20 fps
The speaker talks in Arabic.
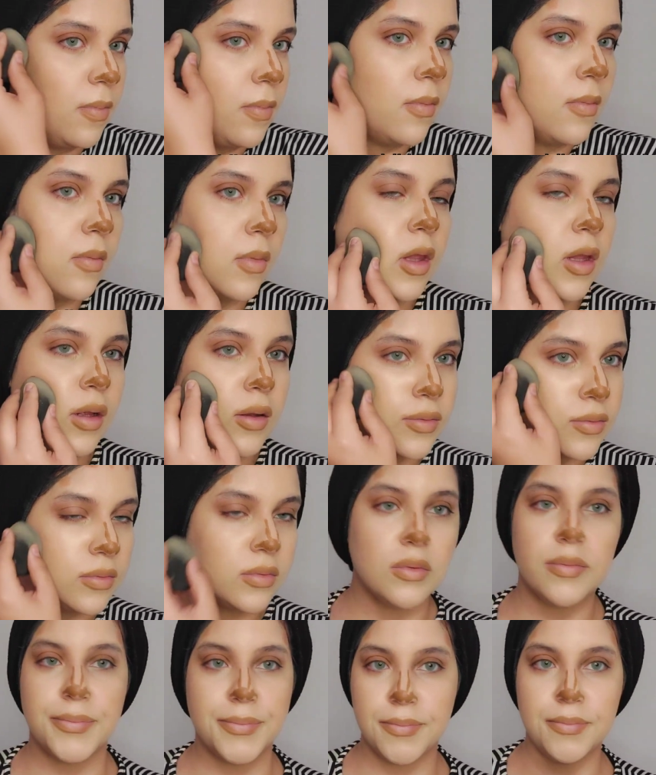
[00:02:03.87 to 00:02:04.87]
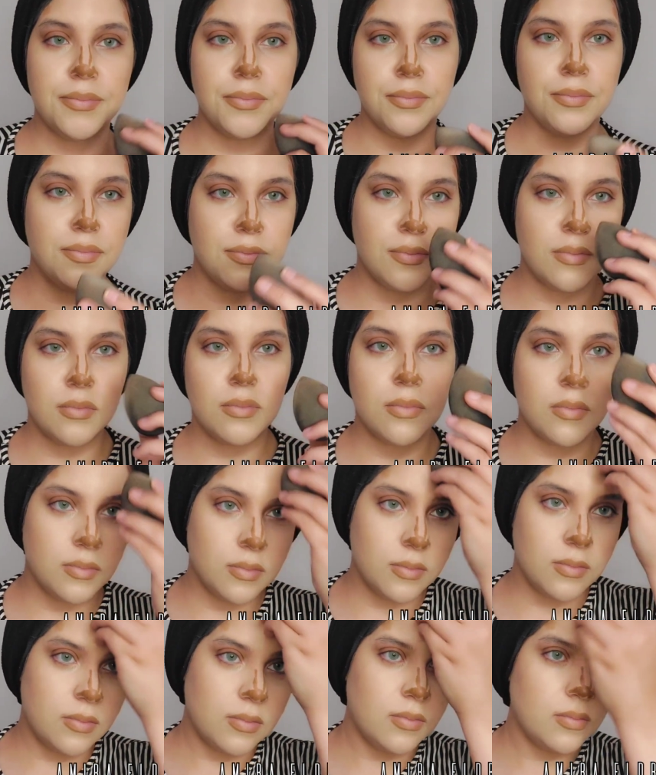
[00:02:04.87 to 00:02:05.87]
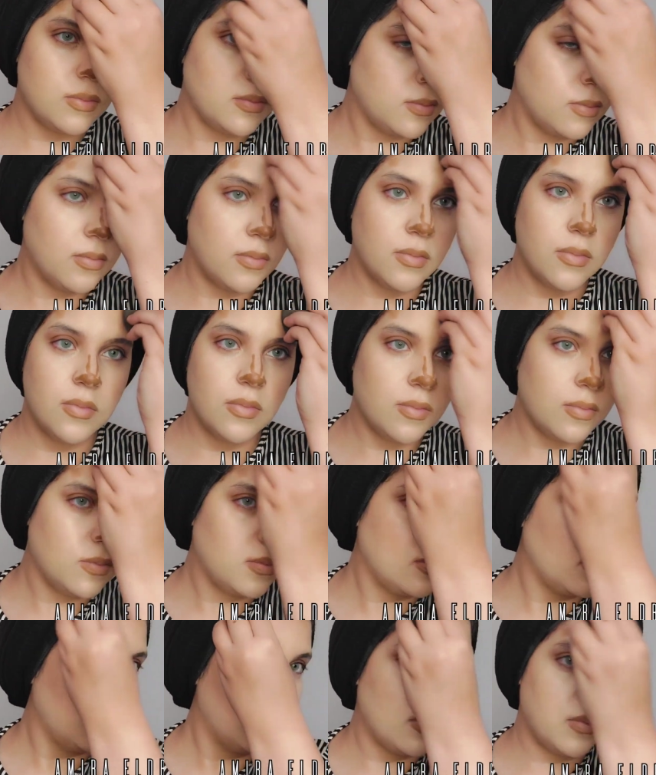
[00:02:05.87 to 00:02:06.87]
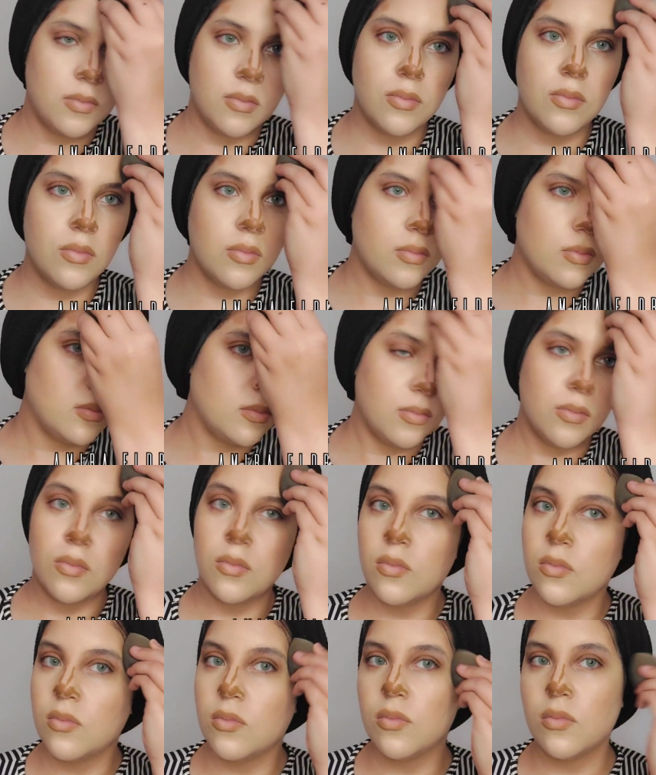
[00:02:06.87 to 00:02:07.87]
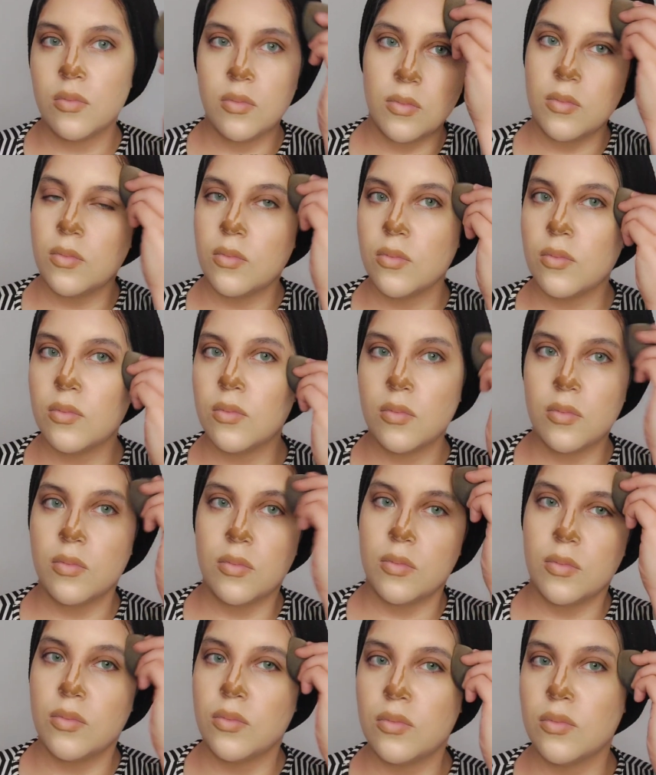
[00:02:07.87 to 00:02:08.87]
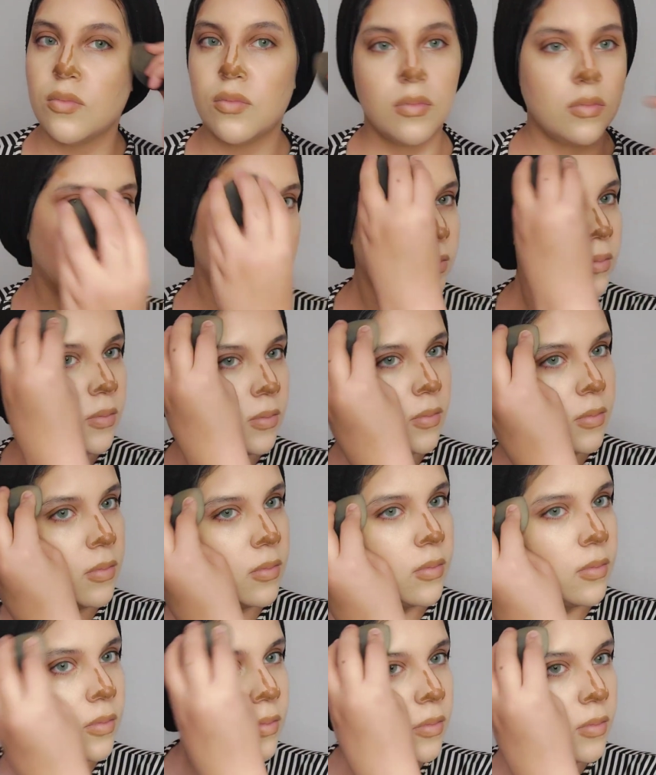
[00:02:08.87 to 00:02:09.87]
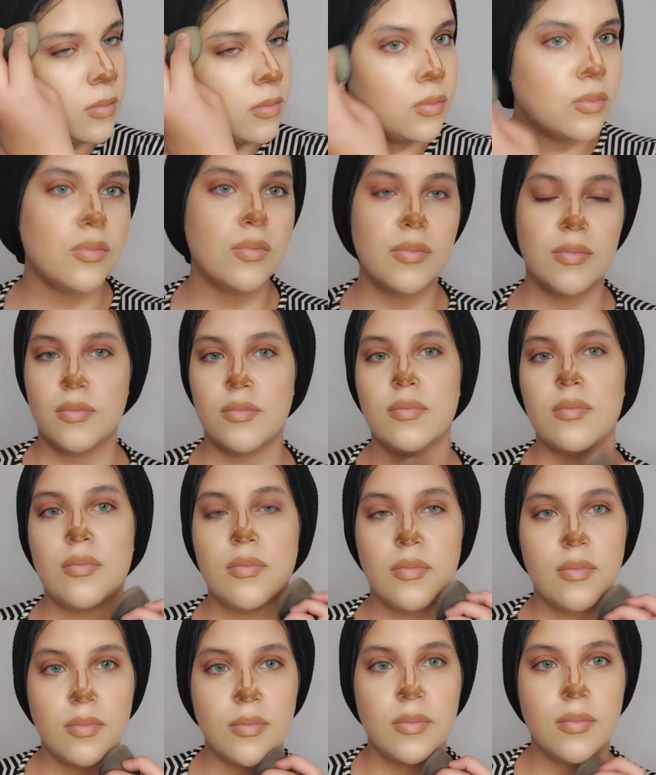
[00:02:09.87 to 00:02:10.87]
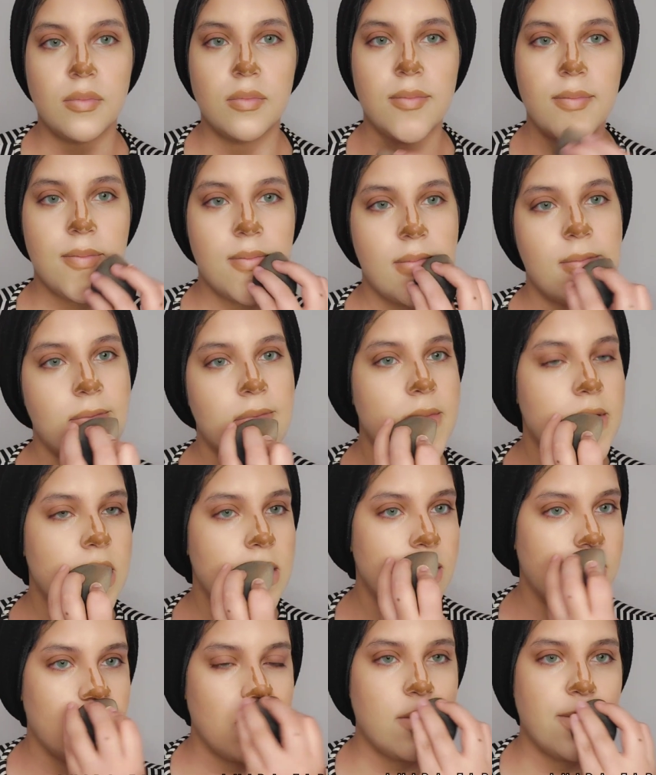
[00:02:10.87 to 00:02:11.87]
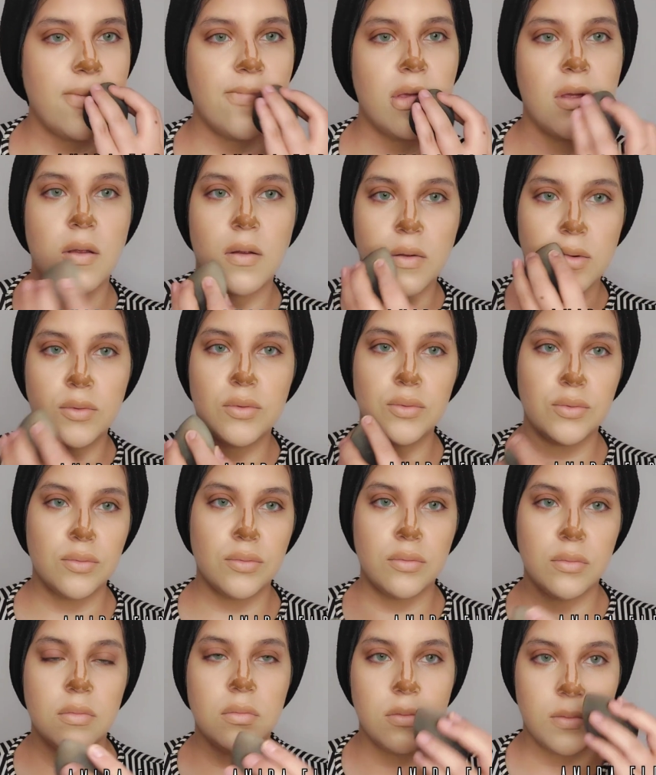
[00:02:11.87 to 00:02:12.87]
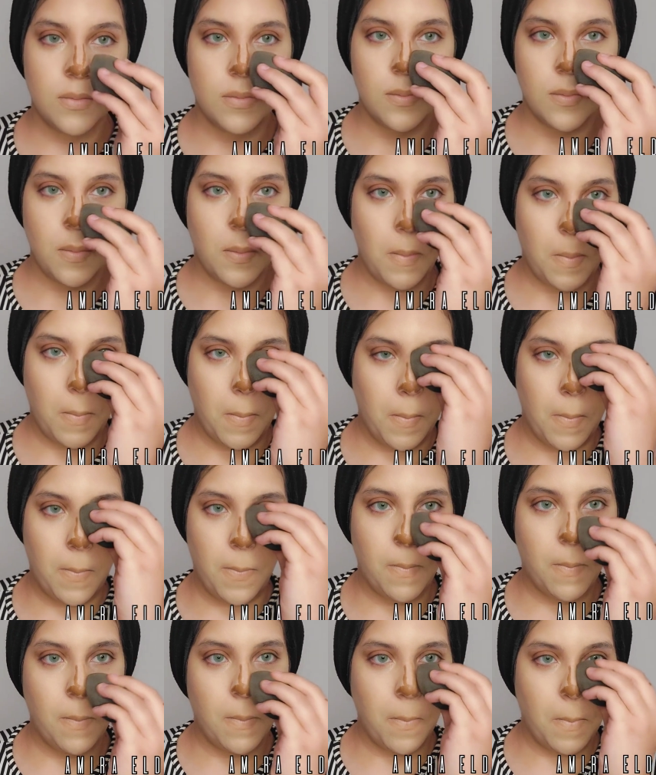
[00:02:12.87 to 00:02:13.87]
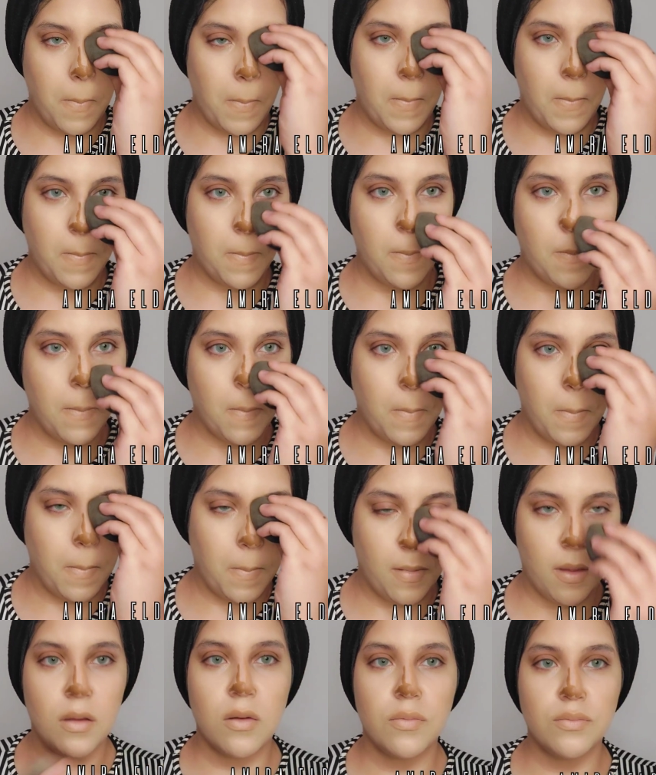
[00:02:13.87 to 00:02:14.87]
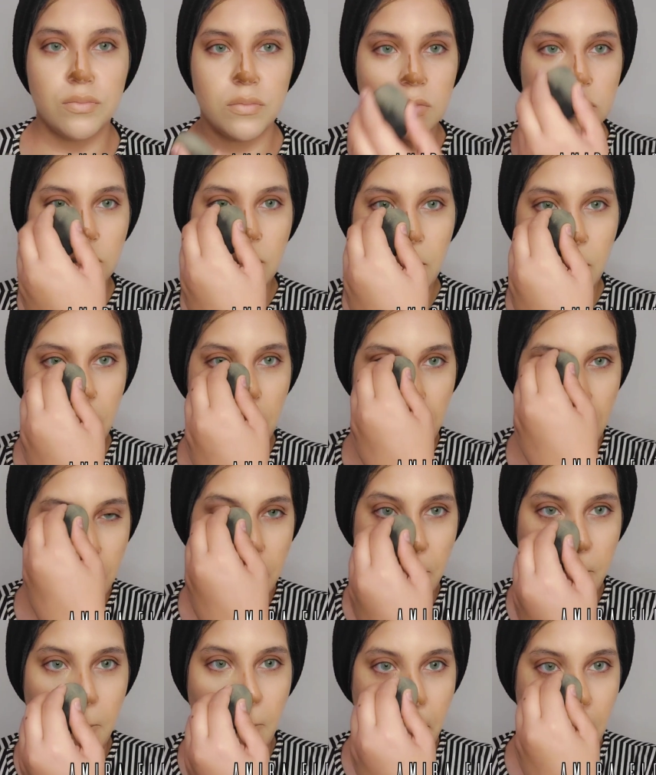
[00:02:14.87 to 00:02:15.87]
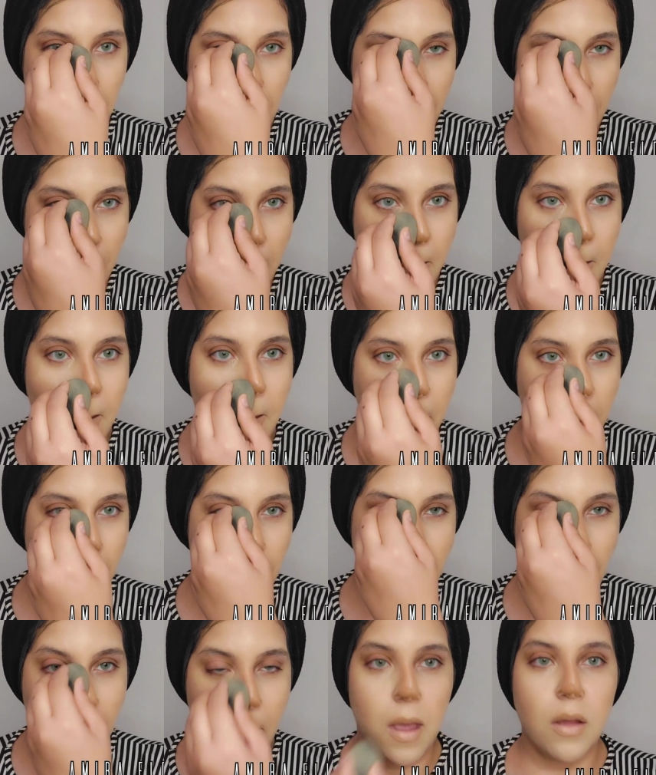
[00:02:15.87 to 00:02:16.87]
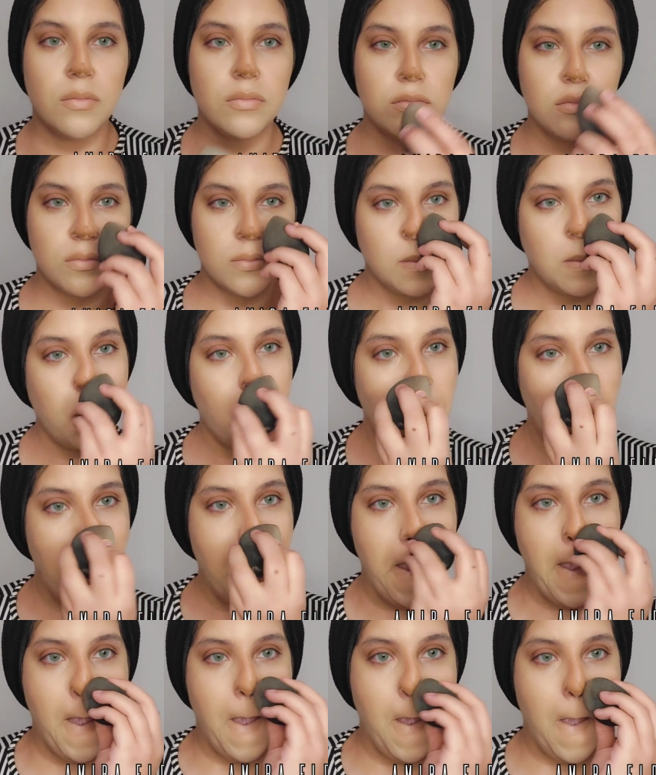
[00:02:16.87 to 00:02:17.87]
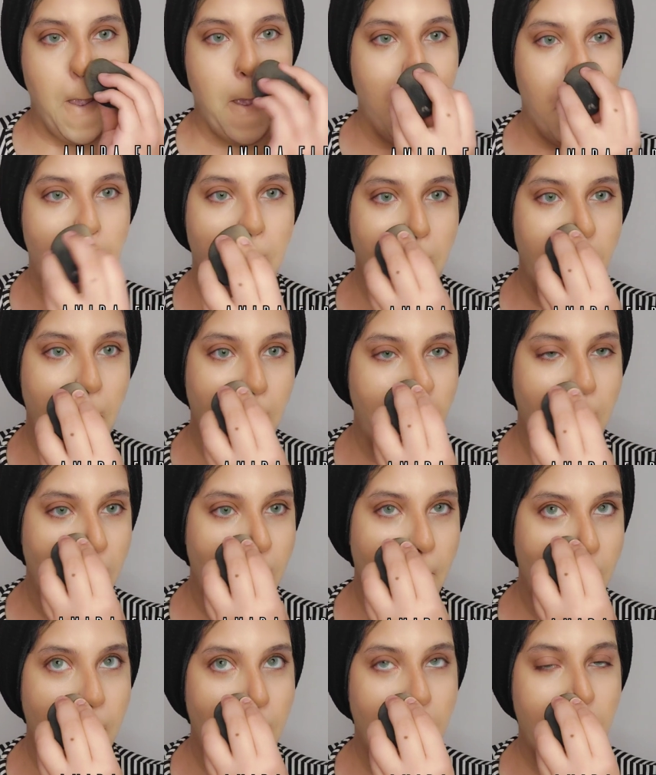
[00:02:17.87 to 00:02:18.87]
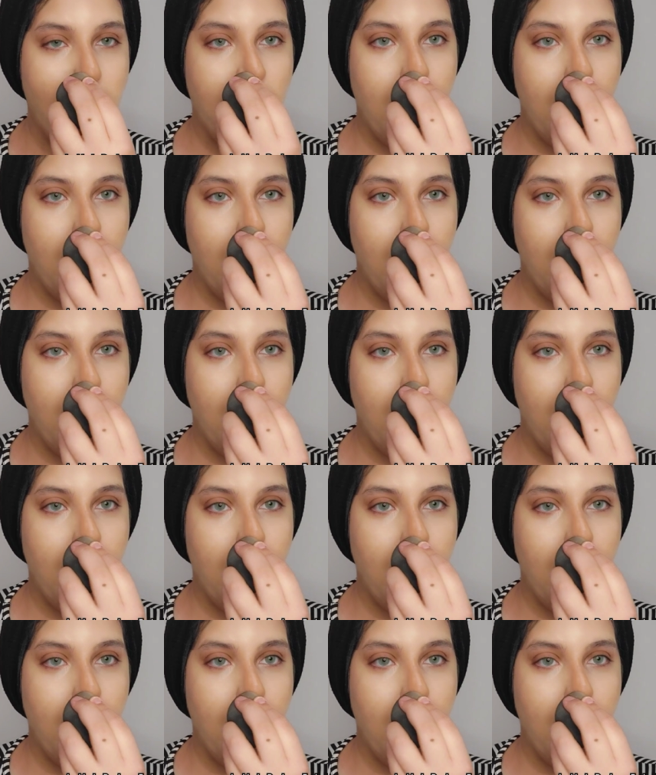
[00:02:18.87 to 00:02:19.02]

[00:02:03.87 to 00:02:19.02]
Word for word: في مكان الكونتور وما أفورش عشان الكونتور ما يروحش وكمان على منابت الشعر والمناخير كمان دلوقتي خليكوا حذرين جدا وانتوا تدمجوا المناخير عشان ما تسحش على بعضها والكونتور يبوظ